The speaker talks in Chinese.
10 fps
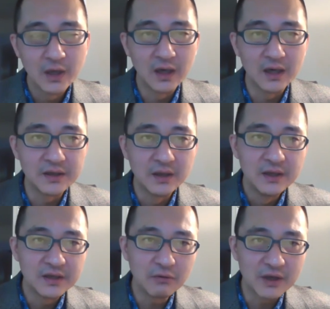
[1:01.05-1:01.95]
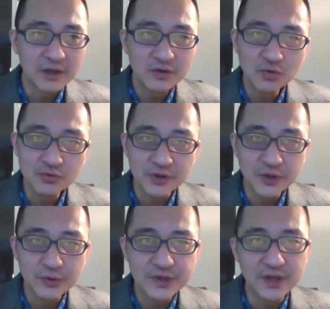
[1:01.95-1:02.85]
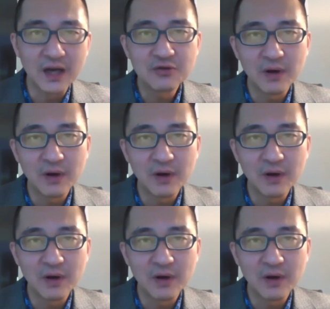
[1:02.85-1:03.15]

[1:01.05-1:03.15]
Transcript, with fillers: 啊，尽管众所周知啊，